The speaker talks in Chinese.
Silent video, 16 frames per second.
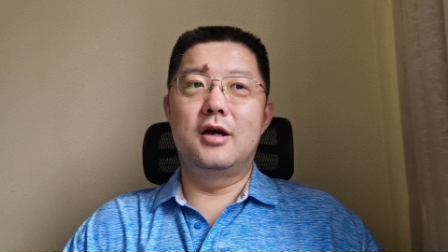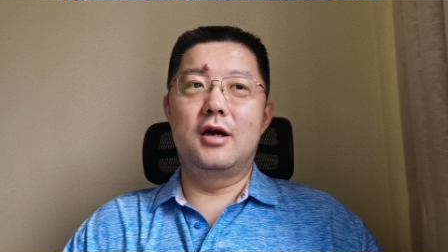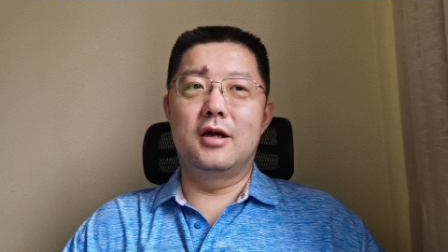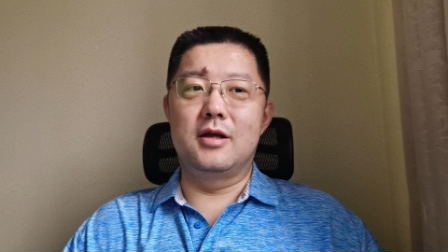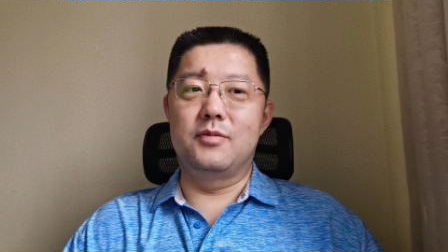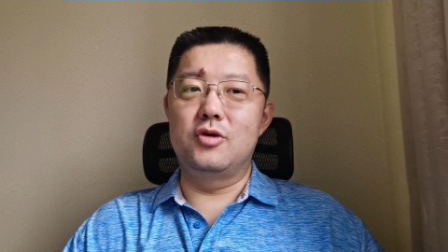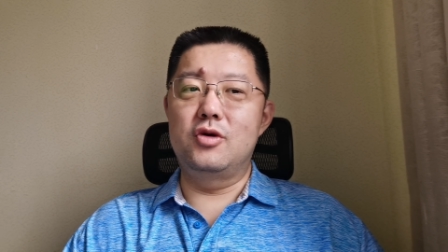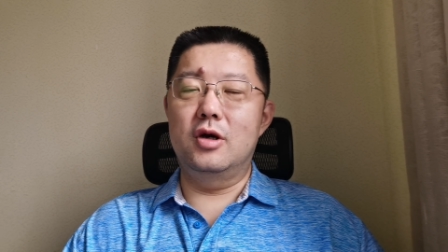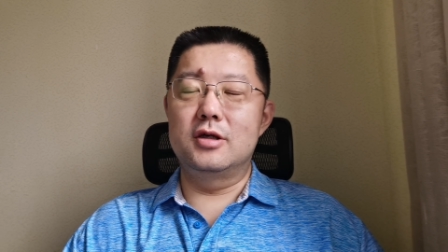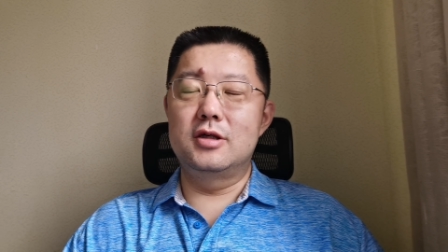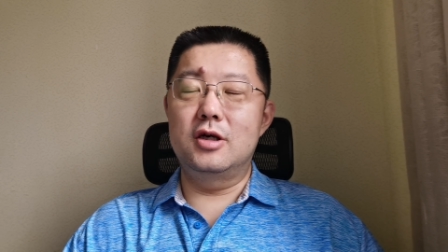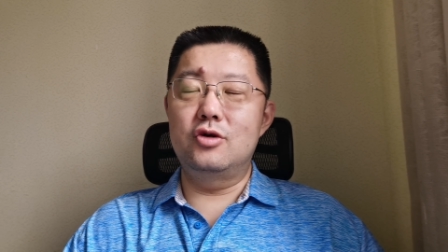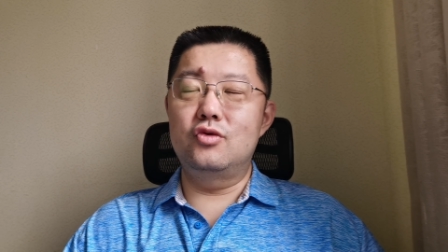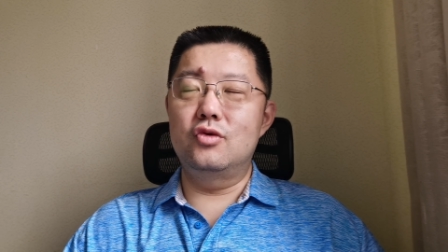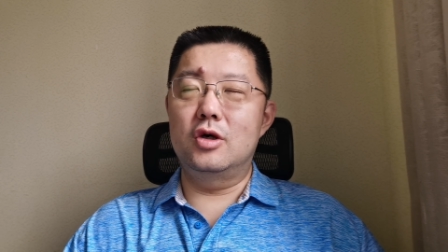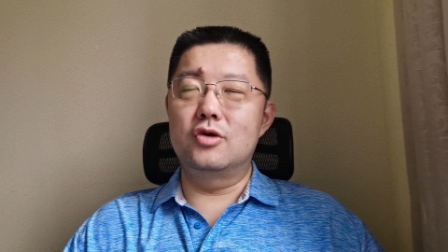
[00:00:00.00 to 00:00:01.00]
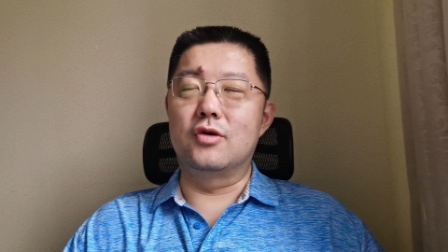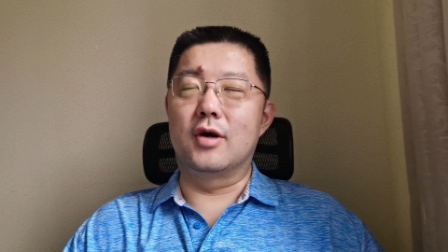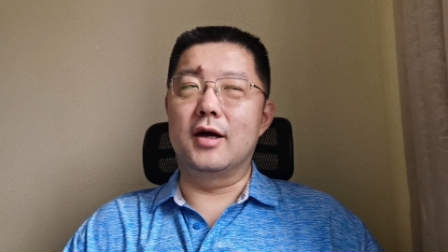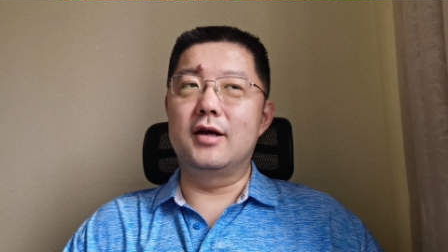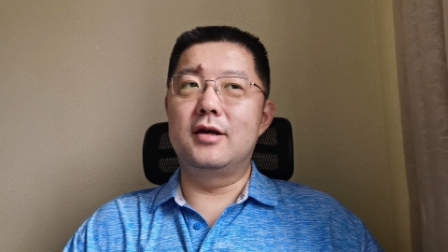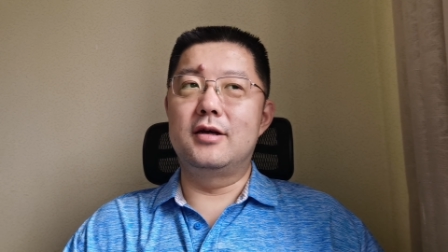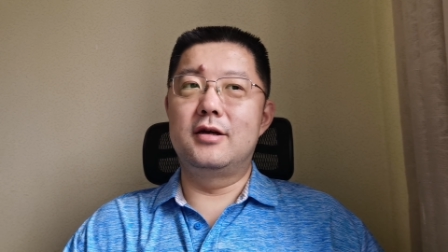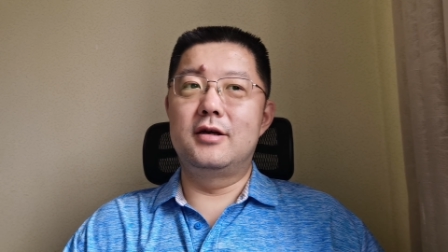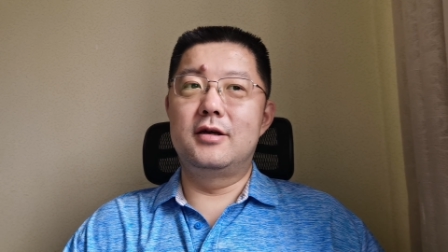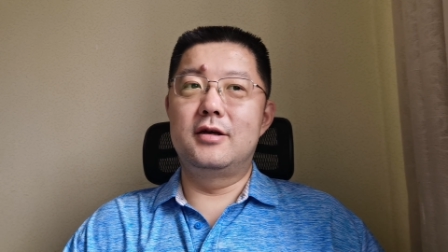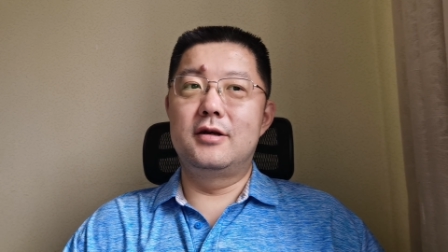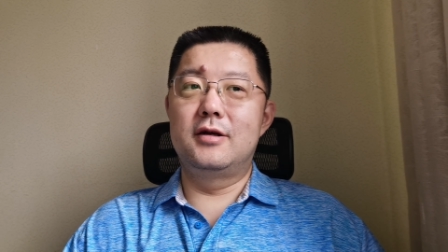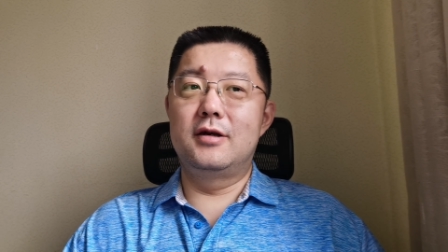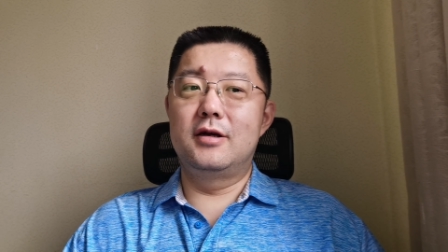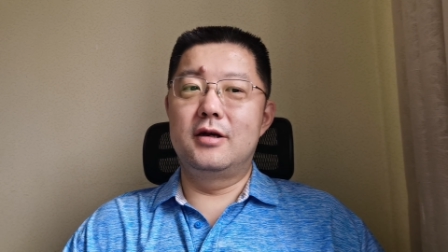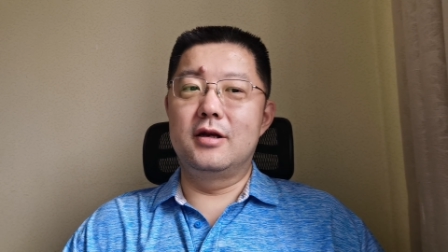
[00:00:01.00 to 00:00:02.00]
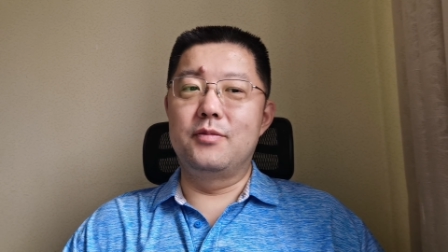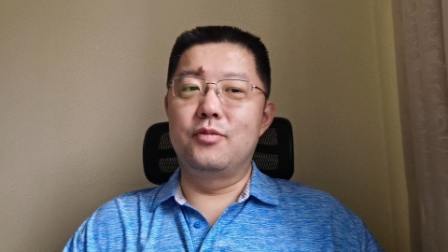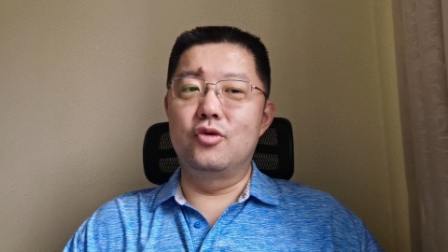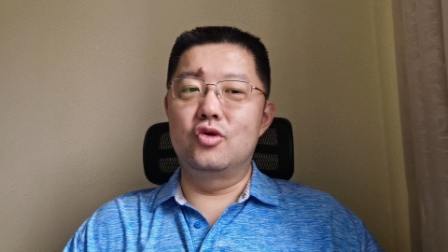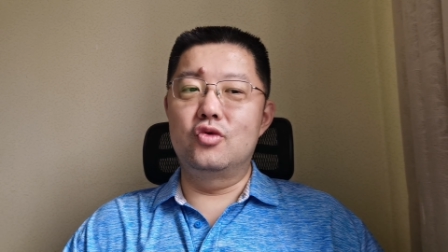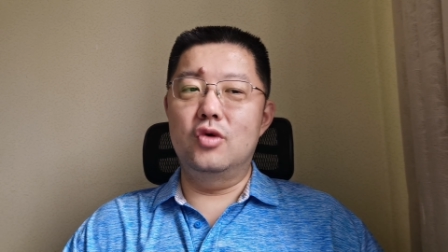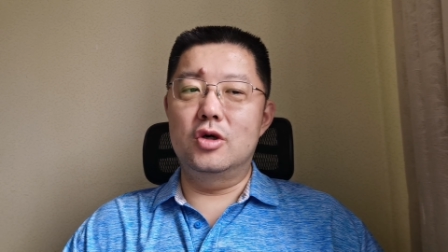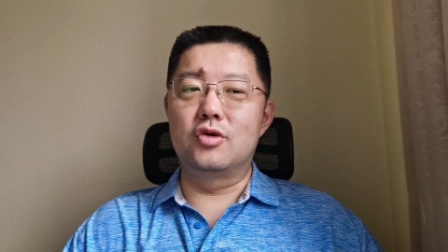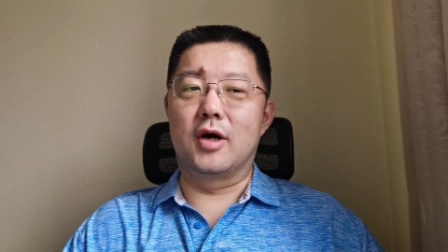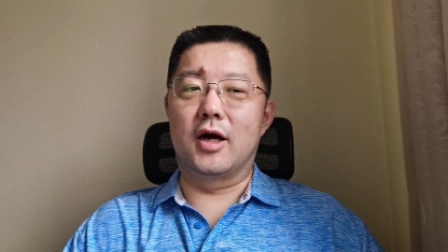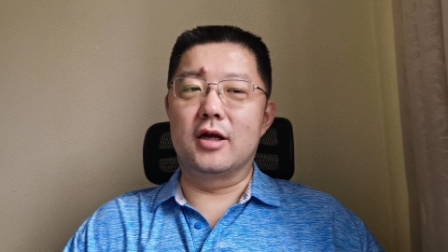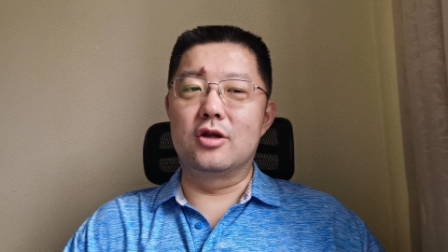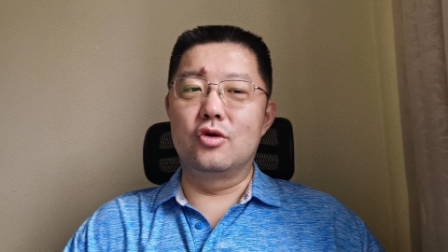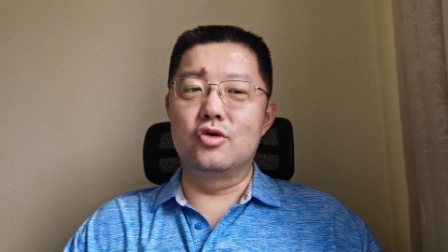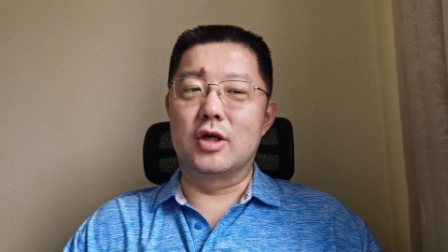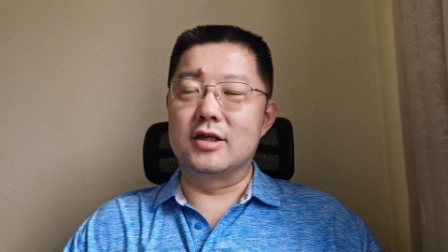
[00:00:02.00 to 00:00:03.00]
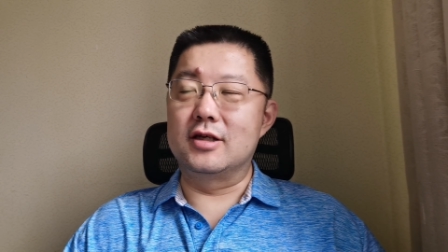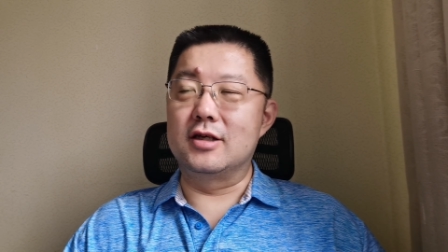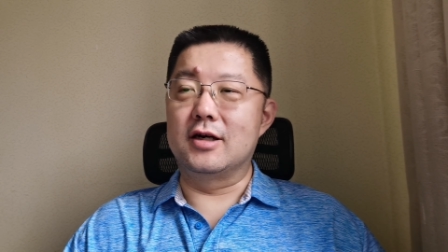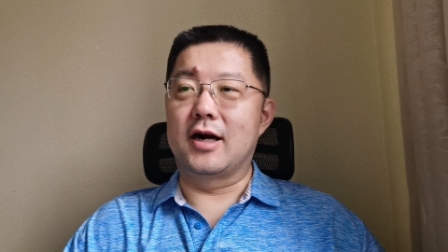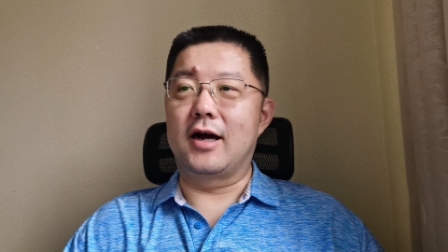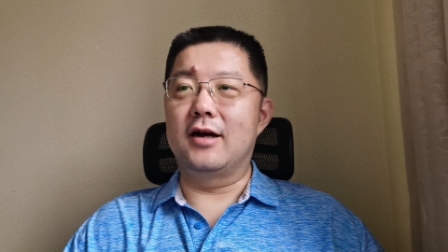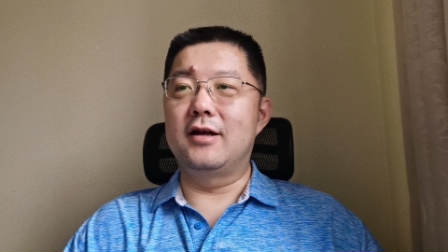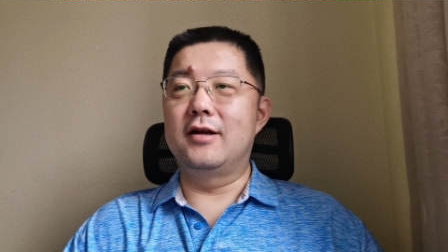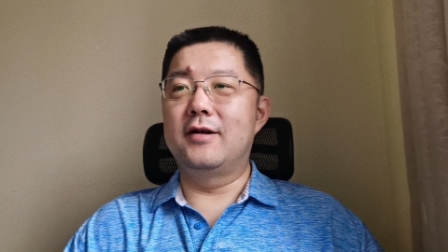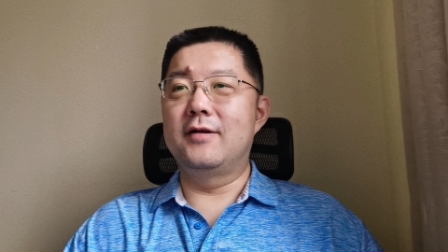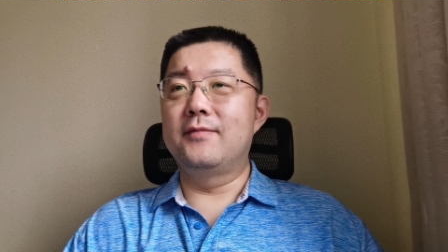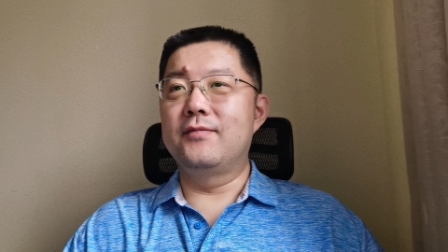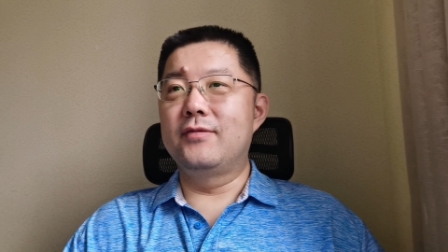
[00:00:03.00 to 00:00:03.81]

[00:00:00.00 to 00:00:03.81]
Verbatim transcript: 啊，你必须要先说出来，你不说出来都算欺诈。